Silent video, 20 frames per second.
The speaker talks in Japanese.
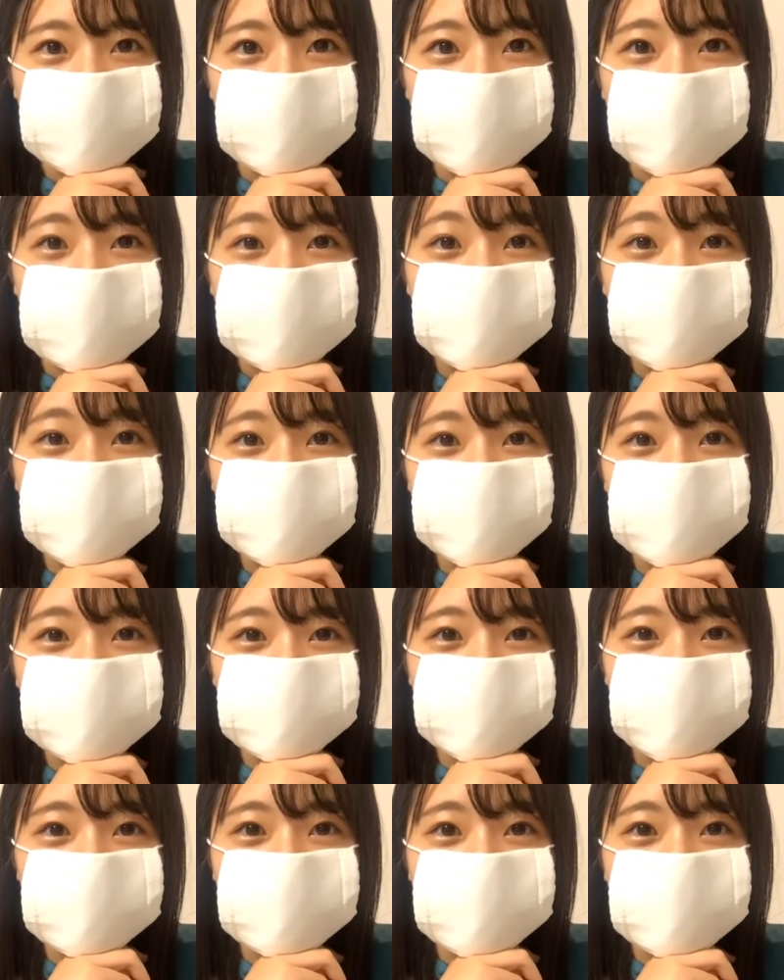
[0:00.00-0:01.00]
あ
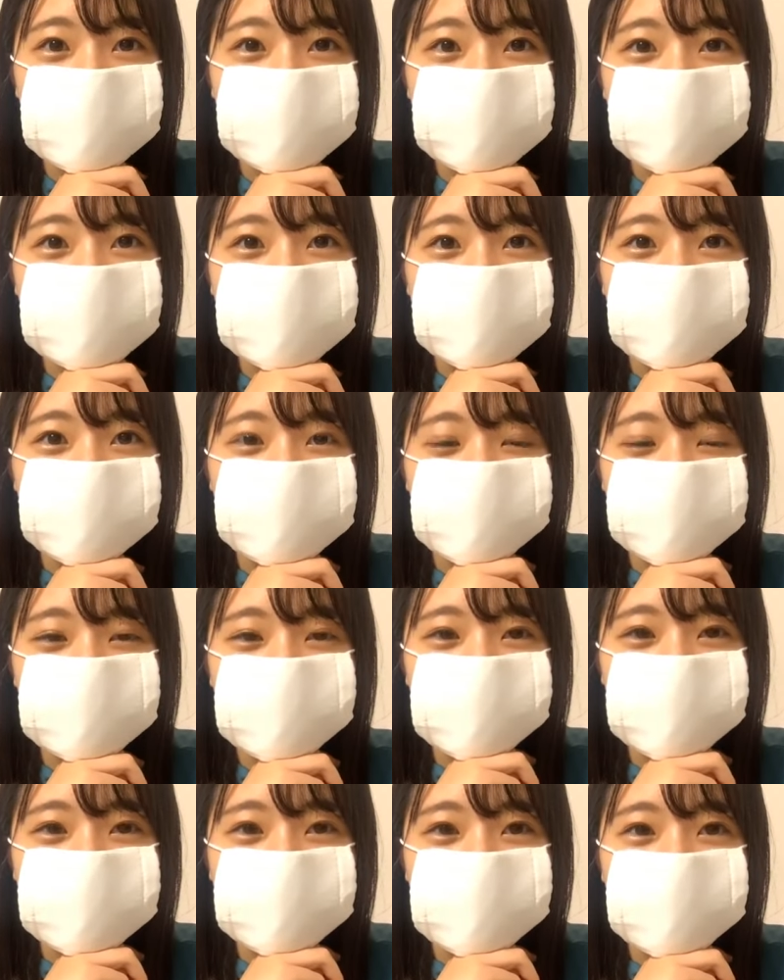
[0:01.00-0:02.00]
コンタクトに AI が
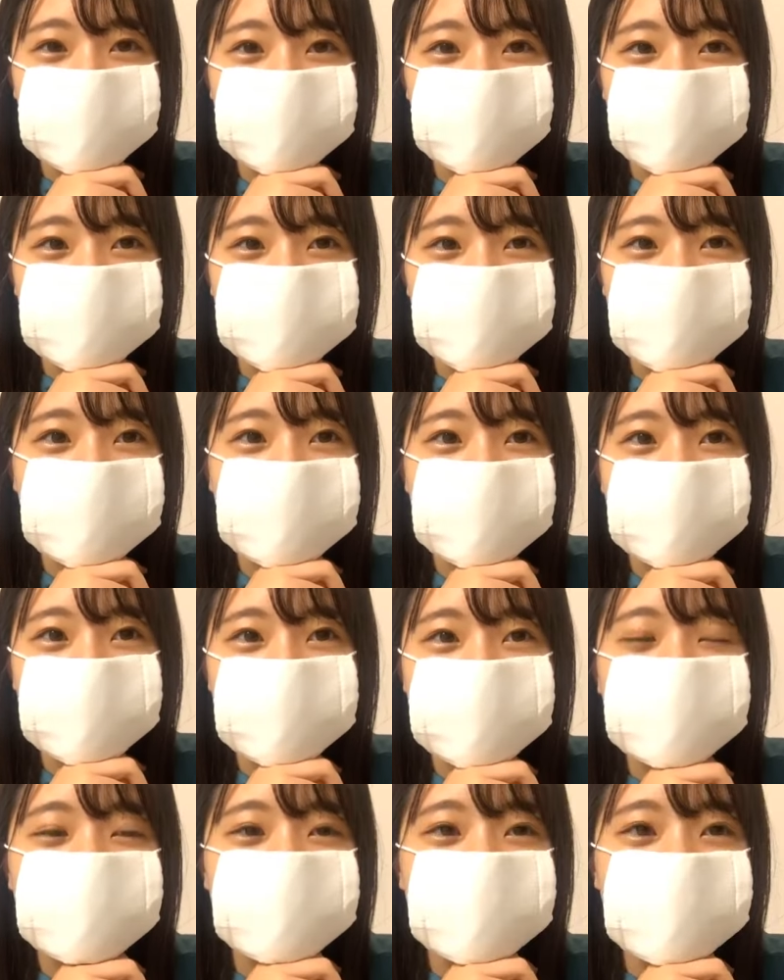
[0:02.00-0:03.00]
組み込まれてほしいあ
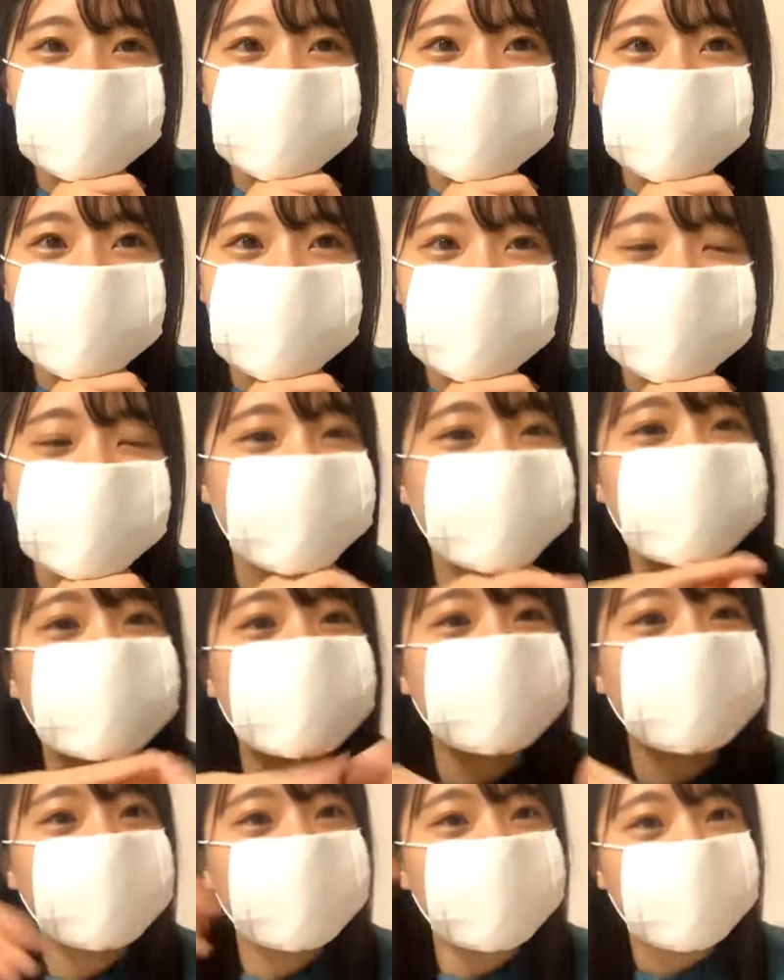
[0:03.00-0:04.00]
あいいね
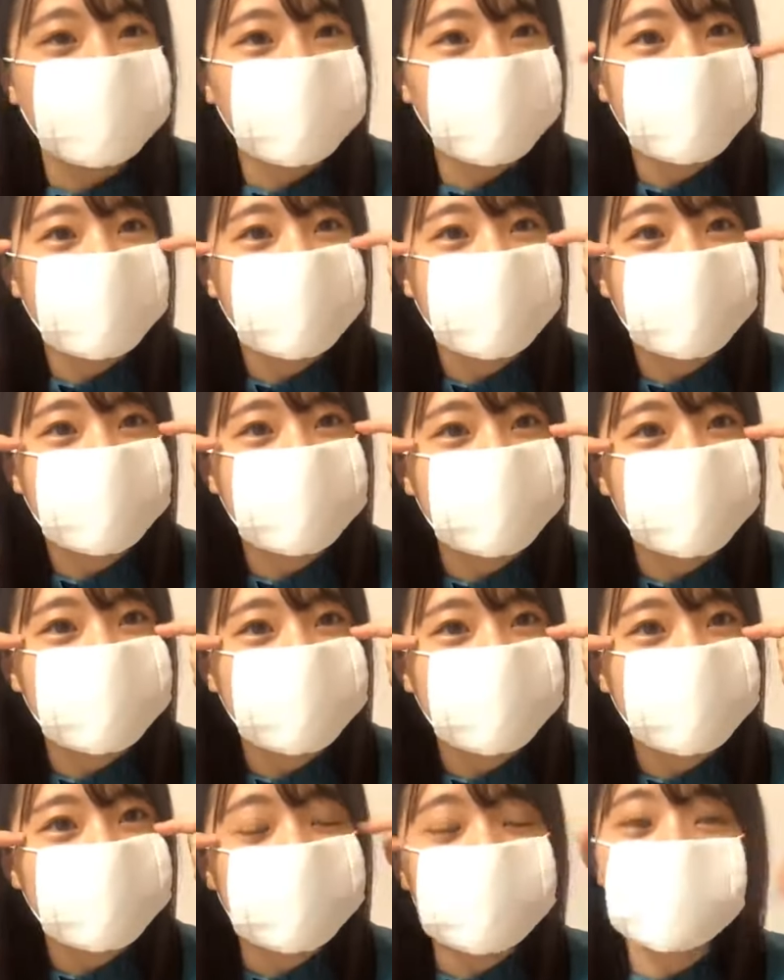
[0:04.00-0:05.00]
なんか
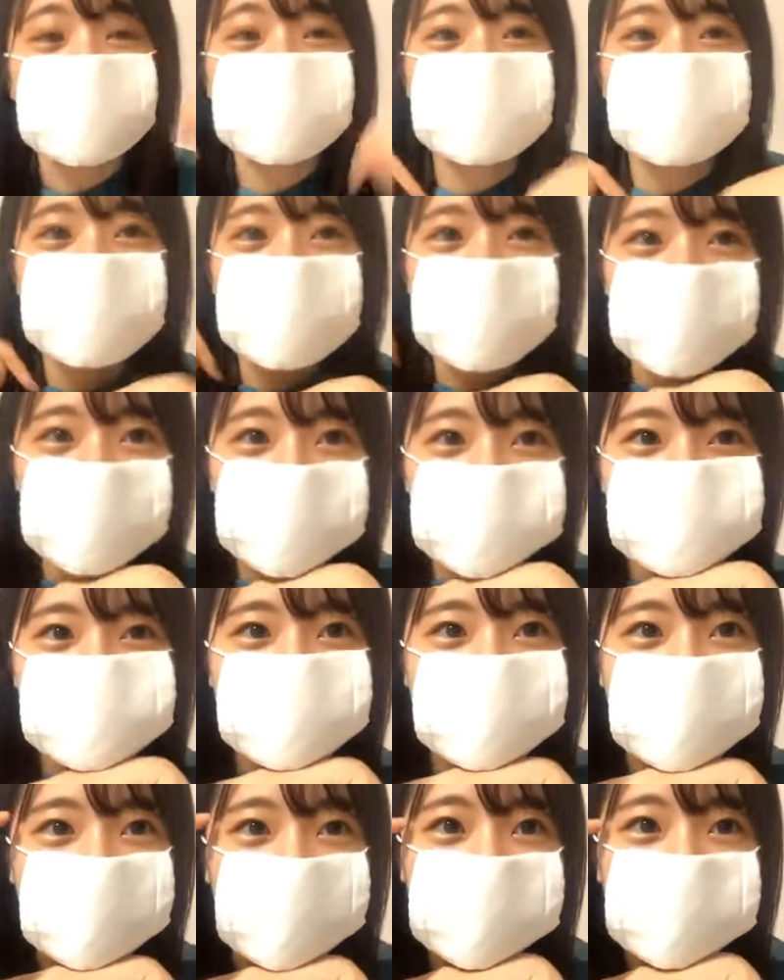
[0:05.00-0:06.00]
なんかこれ欲し
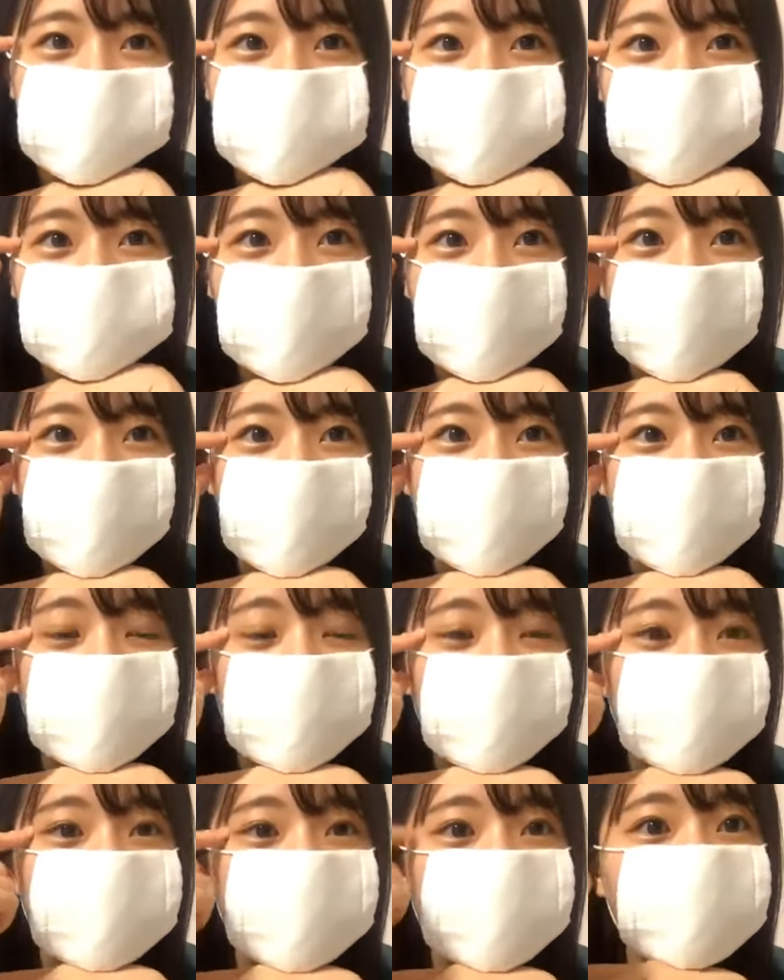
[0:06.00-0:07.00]
いんだけど
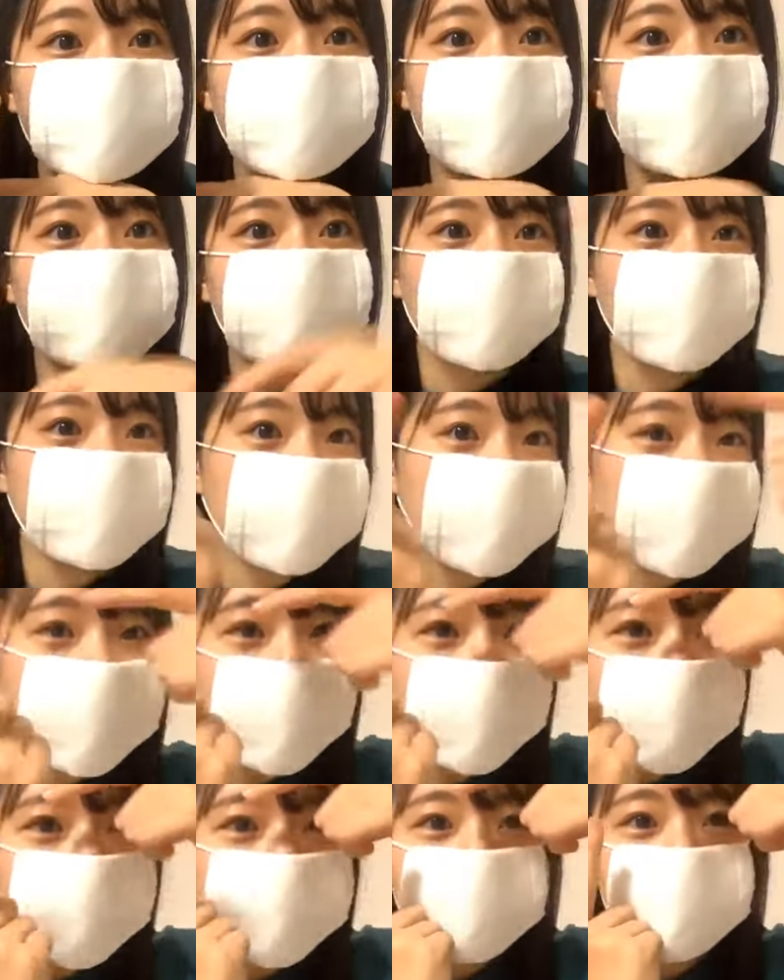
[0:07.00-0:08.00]
なんかこの
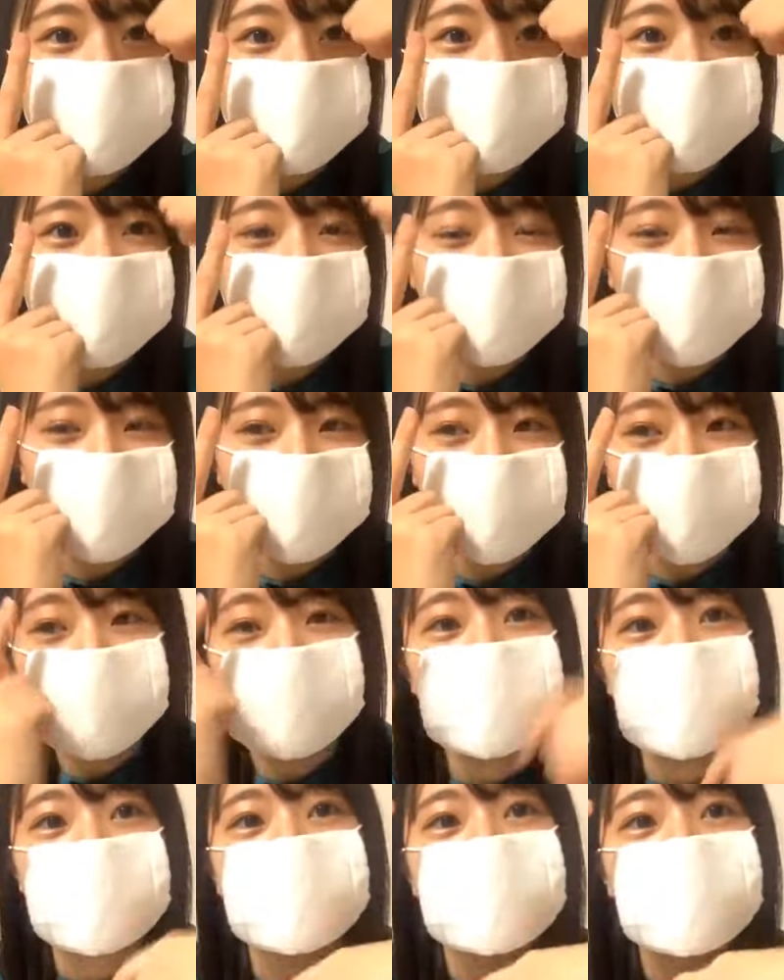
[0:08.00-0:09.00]
カメラ機能
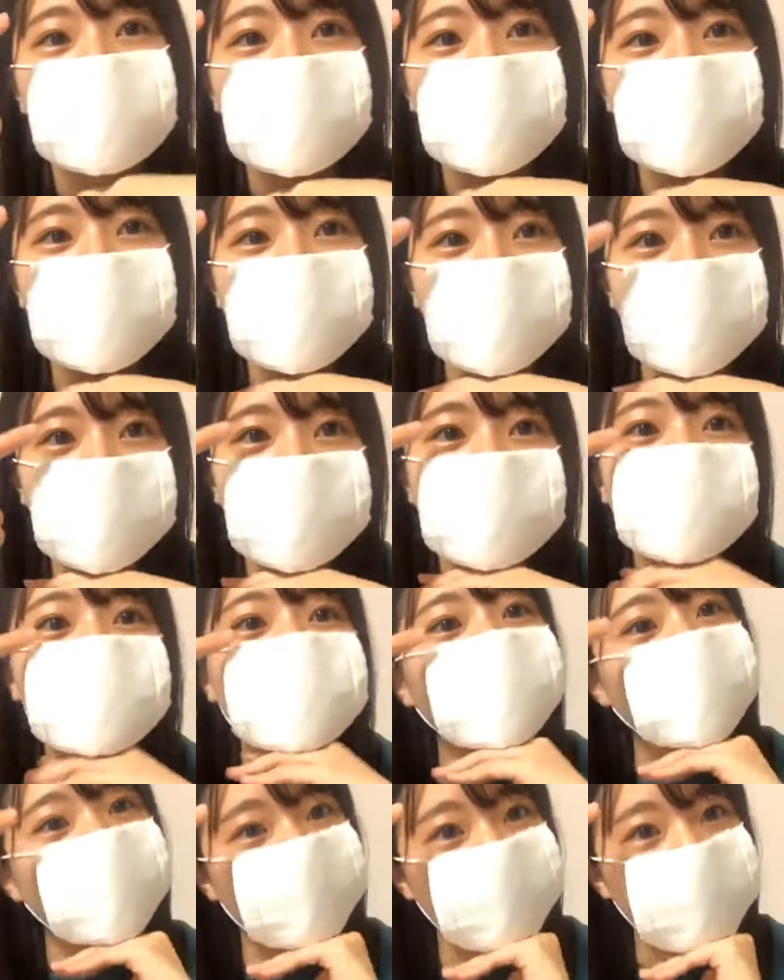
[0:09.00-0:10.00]
が入った
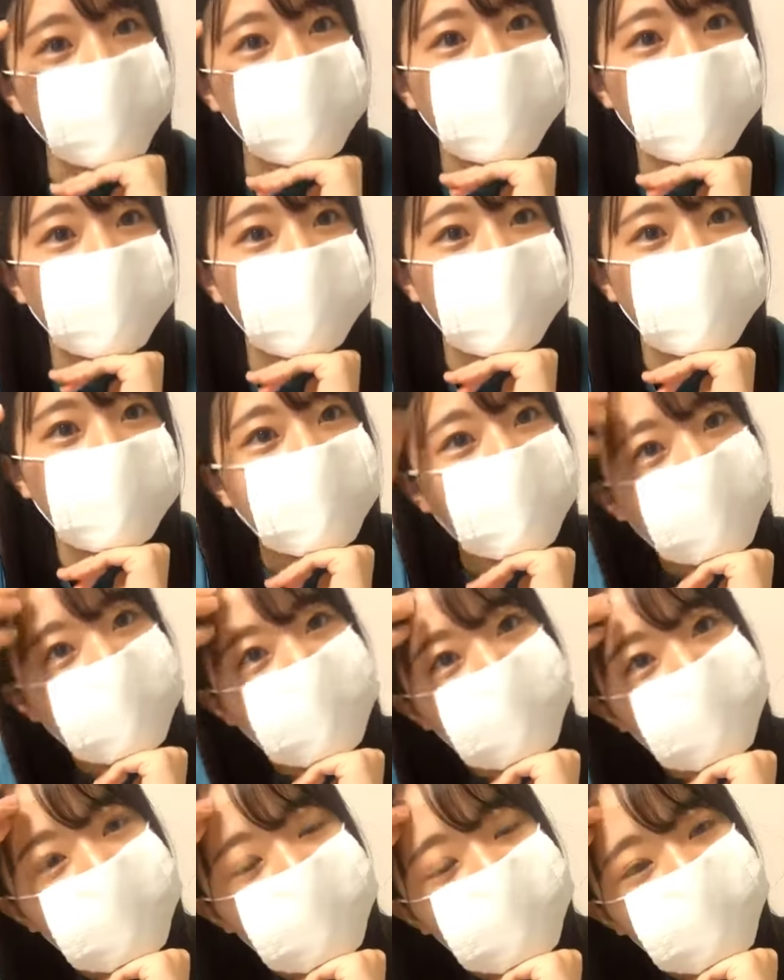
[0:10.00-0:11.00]
コンタクトで
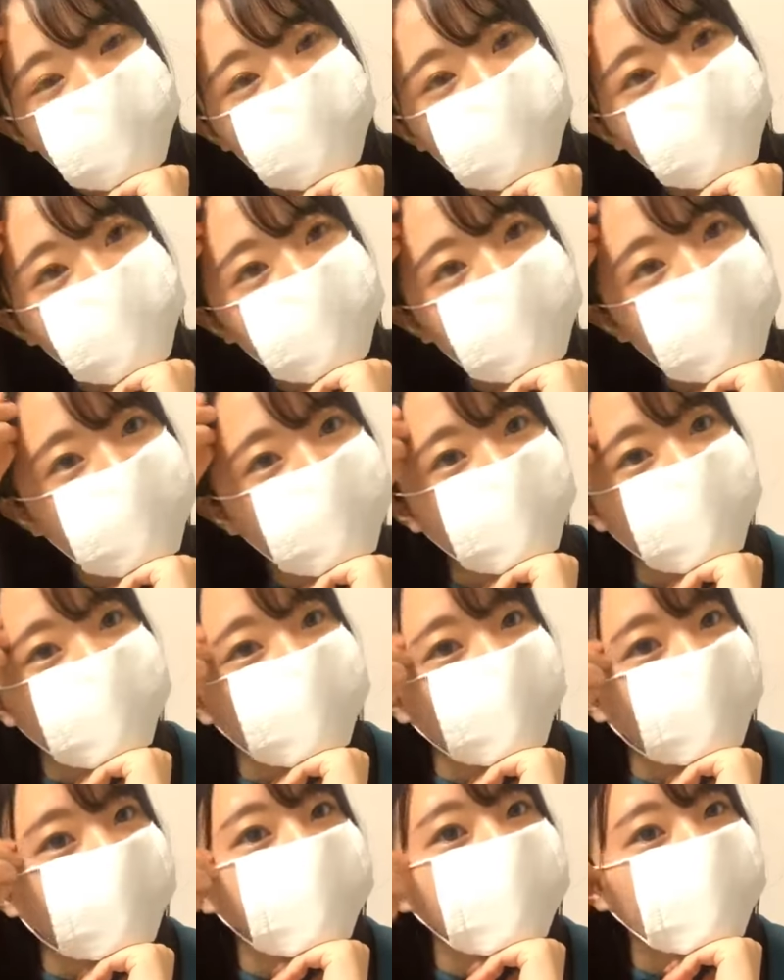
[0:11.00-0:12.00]
あ撮りたいっ
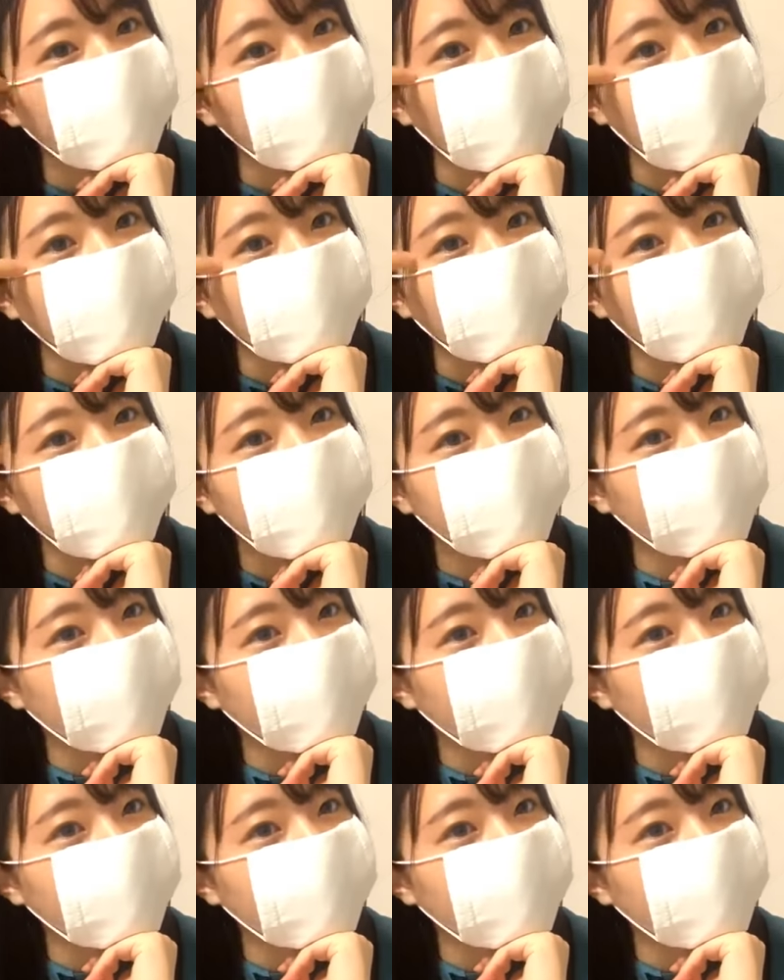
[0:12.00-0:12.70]
て思ったら撮り